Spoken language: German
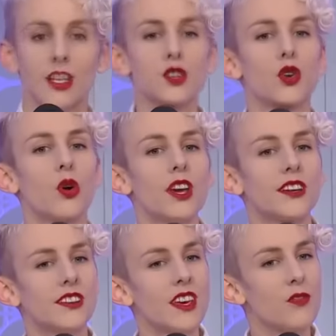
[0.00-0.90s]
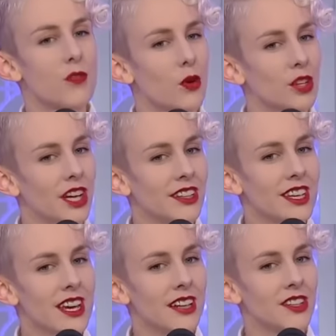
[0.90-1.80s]
Das kollektive
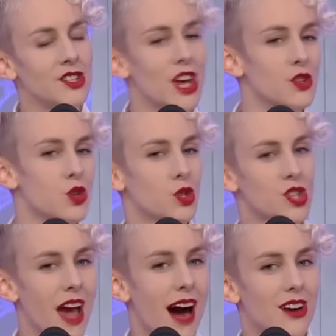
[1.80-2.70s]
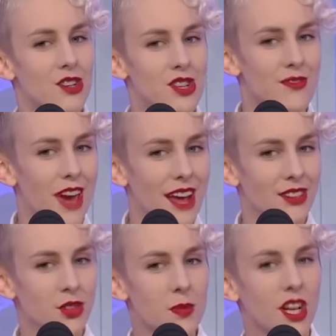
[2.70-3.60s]
Onanieren ist ein soziales
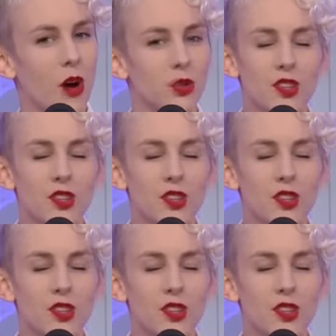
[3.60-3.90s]
Event mit